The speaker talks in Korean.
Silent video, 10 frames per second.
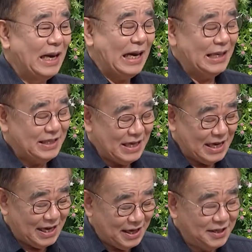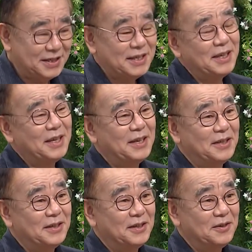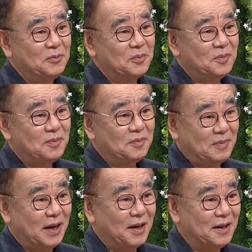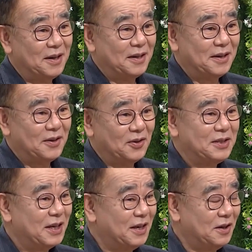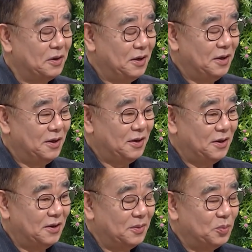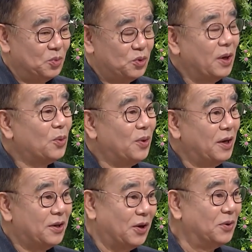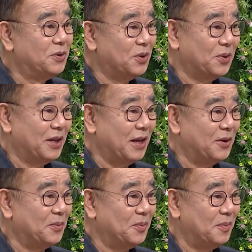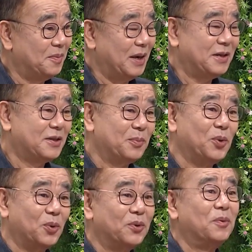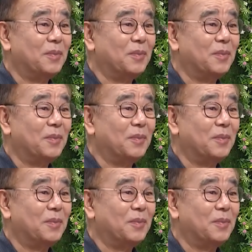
가장 찔리는 말 네. 언제나 어, 최고의 경정이 되는 말씀이 오늘